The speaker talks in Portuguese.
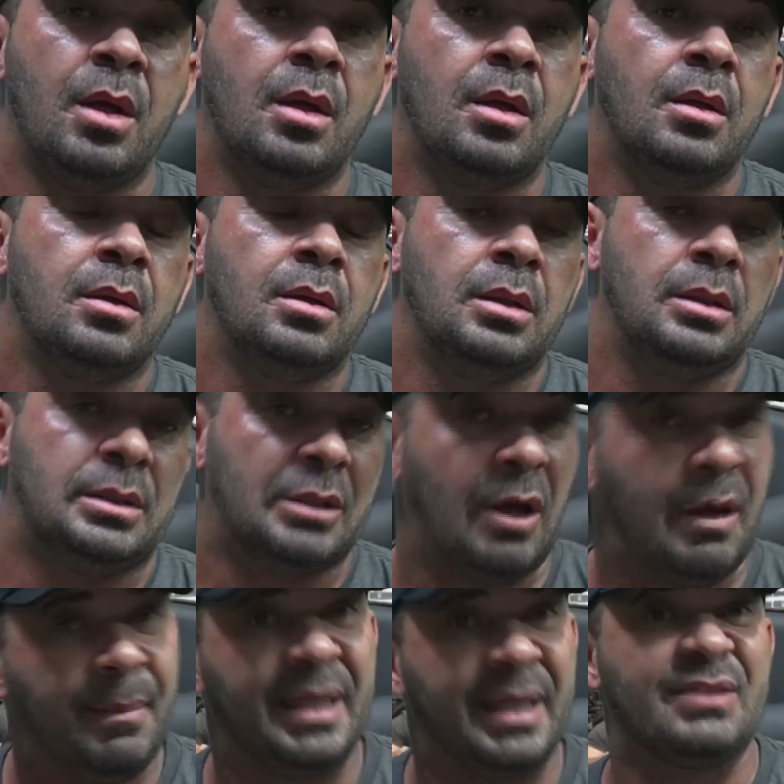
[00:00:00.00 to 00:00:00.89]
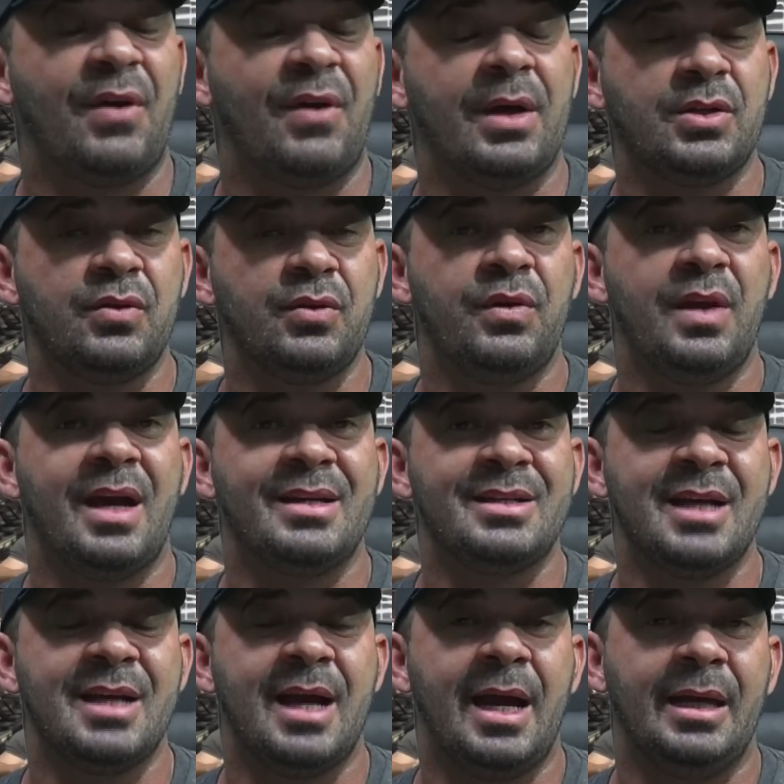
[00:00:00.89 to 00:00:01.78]
Então é mais fácil
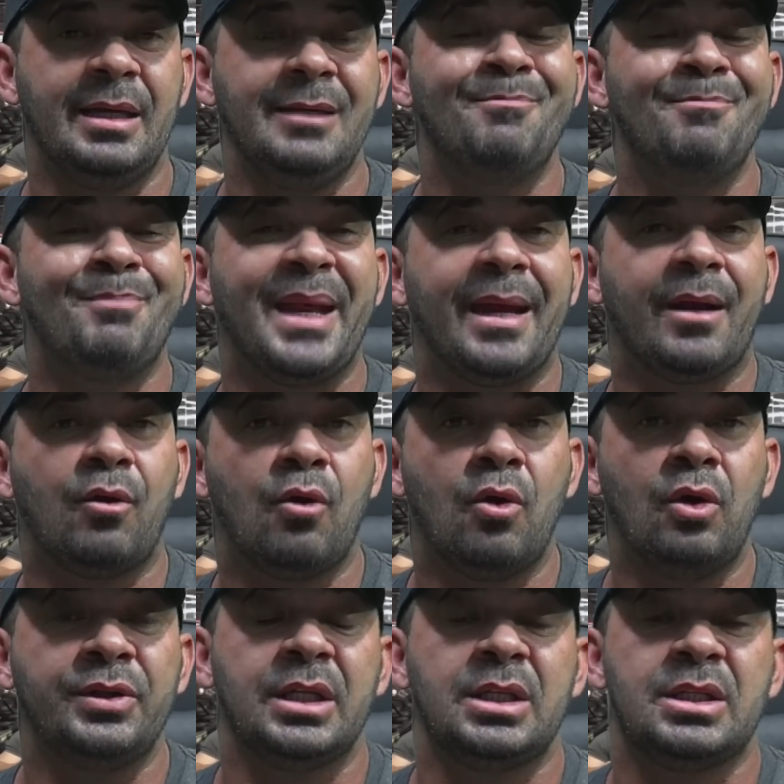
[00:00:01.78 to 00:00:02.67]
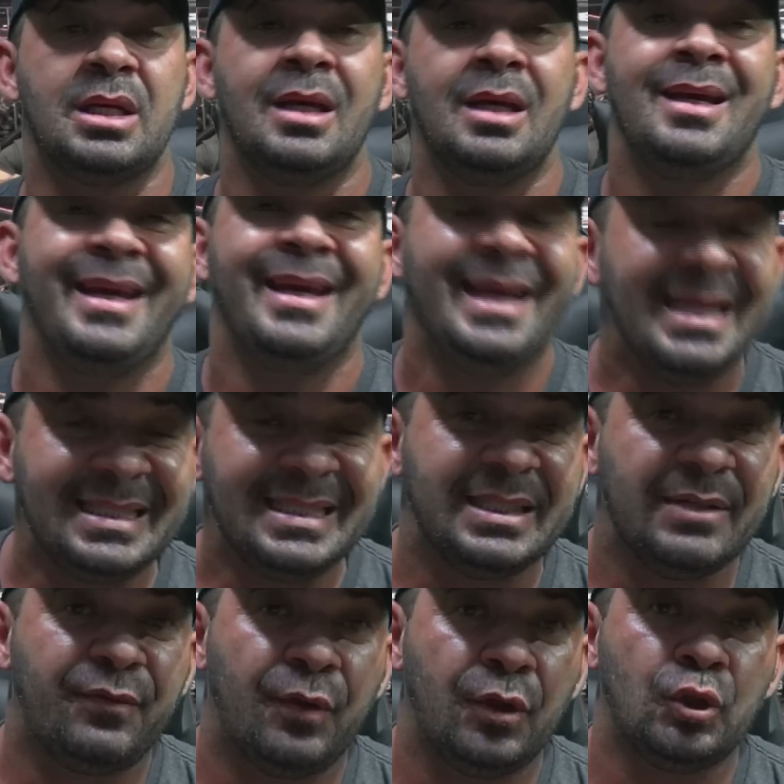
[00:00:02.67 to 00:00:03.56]
viajar em pré-contest? Esse
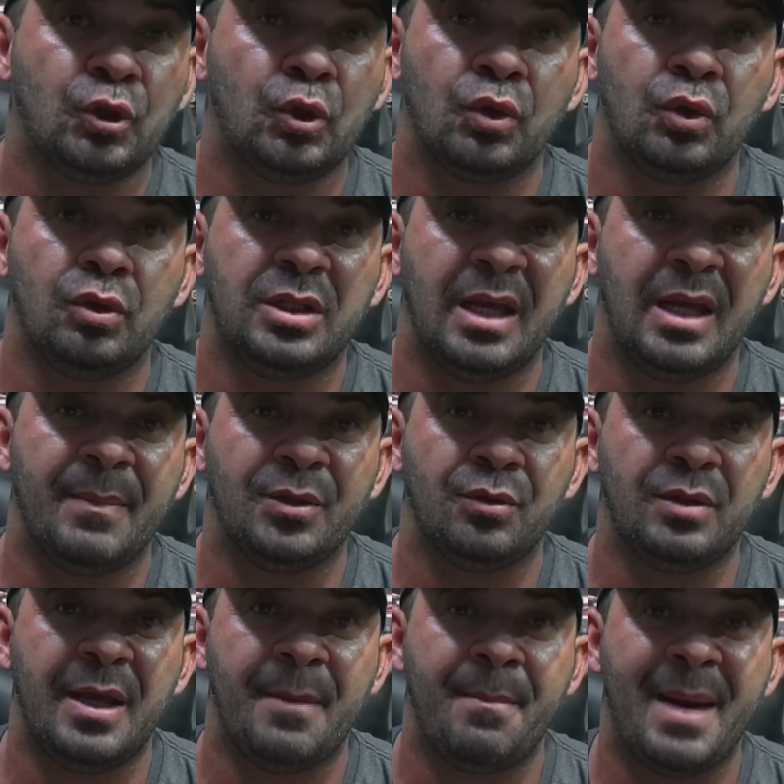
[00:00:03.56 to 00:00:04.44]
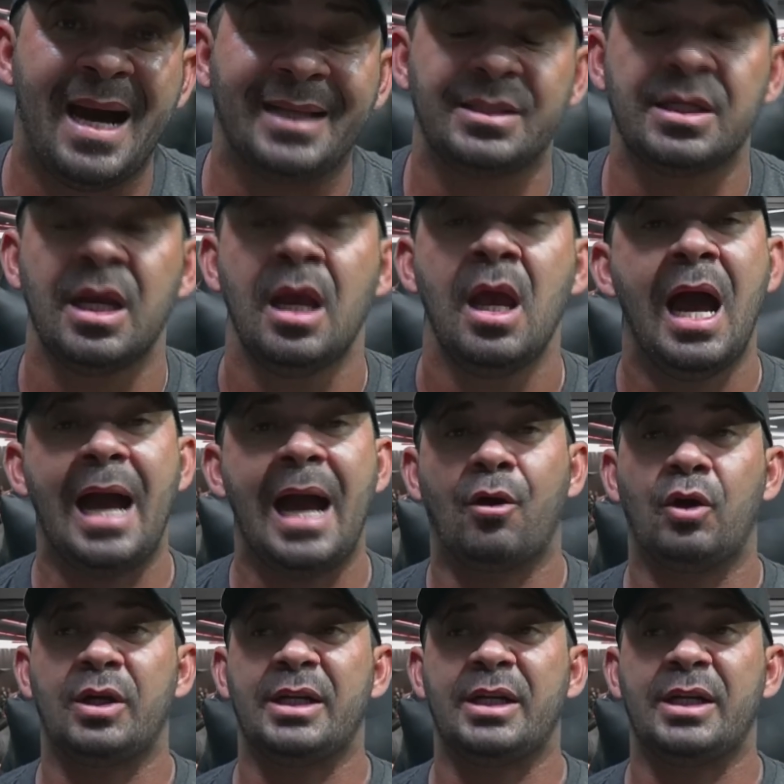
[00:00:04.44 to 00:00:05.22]
foi todo o tema do debate. Agora, se